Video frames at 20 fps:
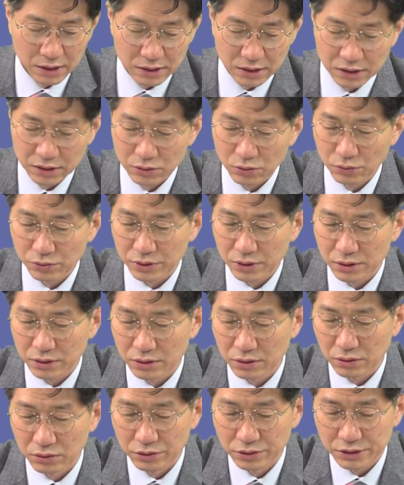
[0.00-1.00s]

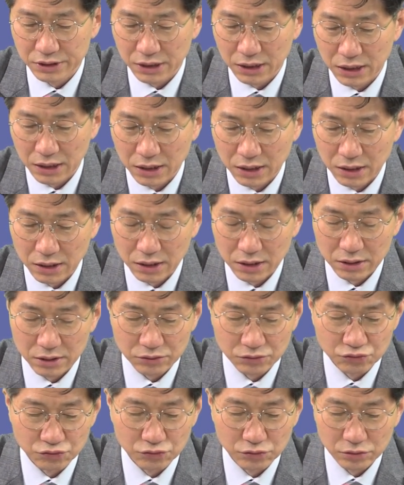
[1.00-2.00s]
인동선은 언제
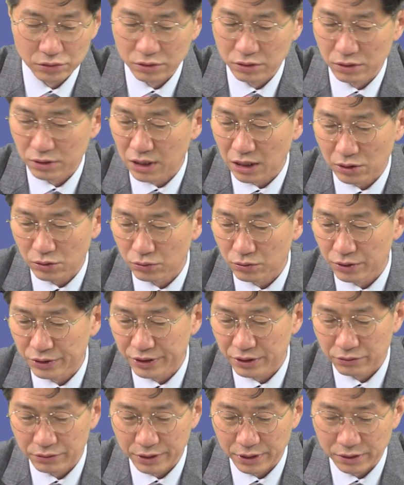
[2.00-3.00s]
중, 예,
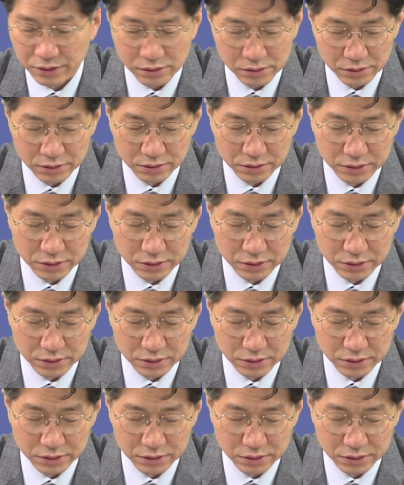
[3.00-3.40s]
개통한다 그래요?